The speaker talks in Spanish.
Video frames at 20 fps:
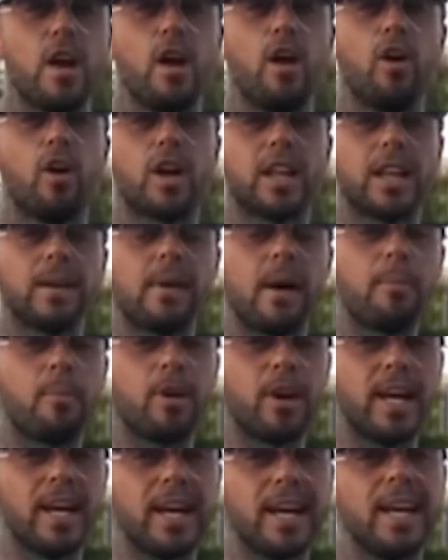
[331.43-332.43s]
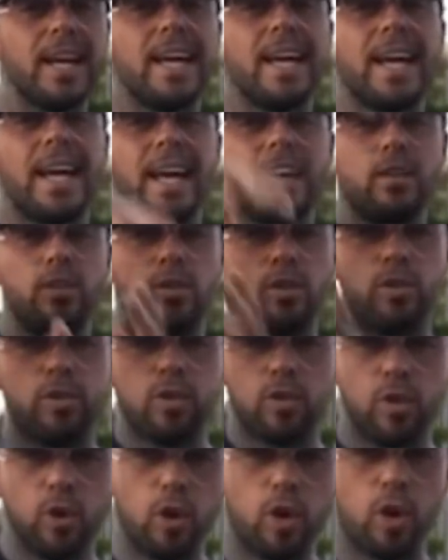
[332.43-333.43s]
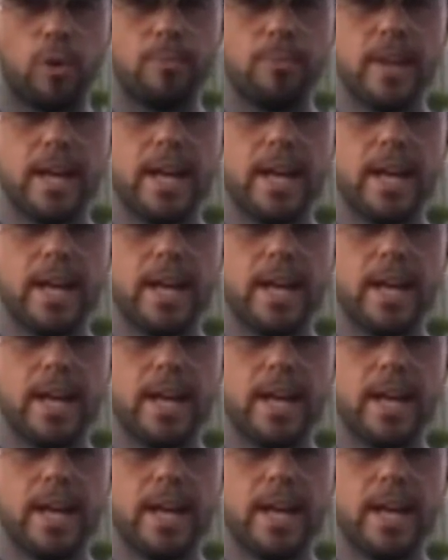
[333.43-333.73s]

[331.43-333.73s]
Lo que te va a poner en tu futuro.